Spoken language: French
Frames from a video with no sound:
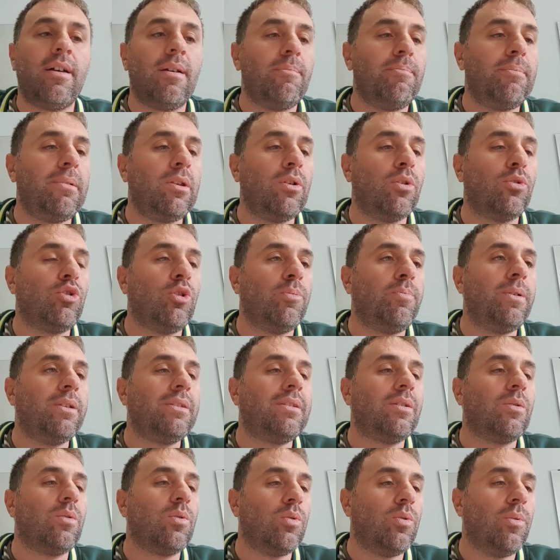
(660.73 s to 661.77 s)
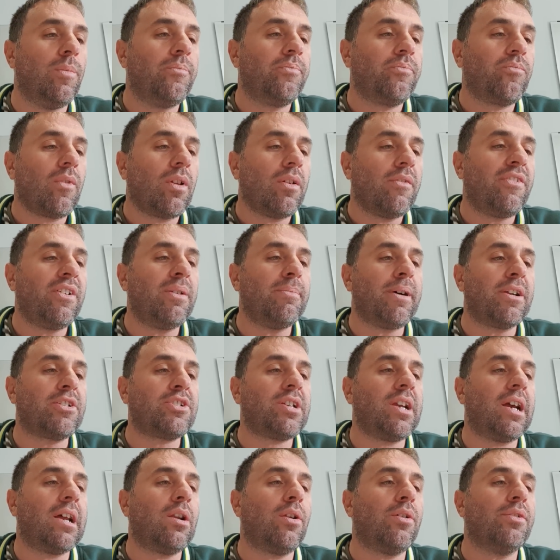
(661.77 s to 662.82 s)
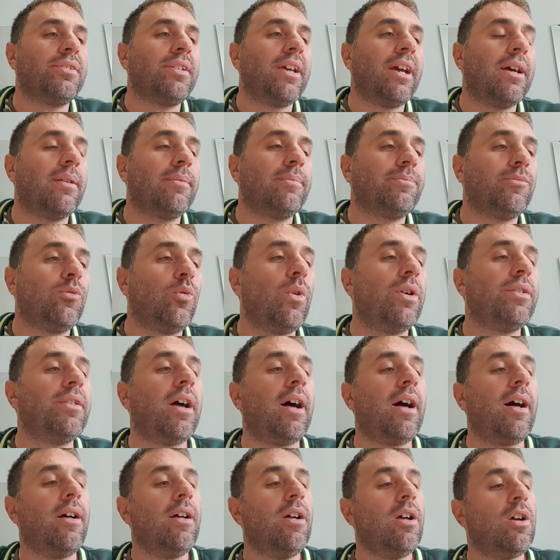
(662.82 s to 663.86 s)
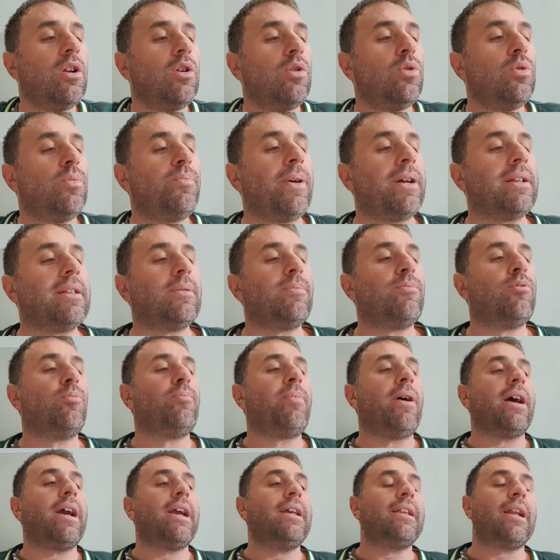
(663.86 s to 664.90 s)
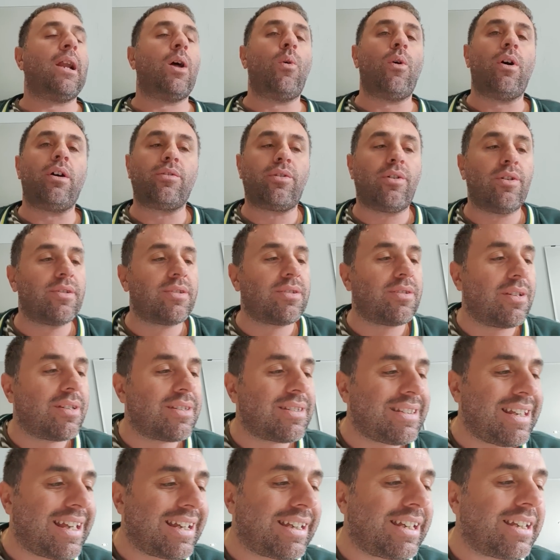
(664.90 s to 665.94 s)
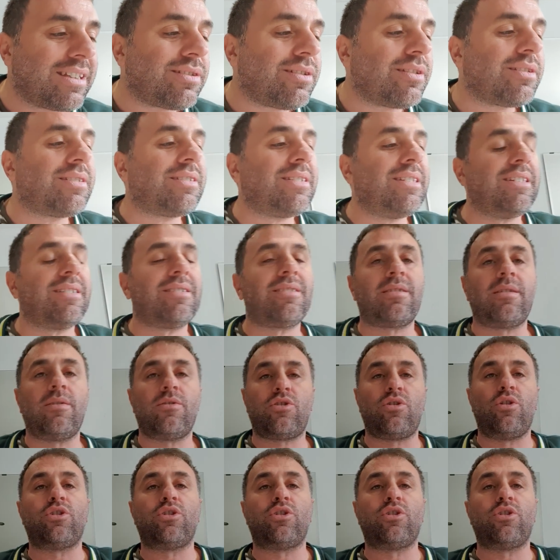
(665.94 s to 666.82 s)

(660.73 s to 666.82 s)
million de BTU. le marché à long terme. Maintenant, le baril, entre 105 et 106.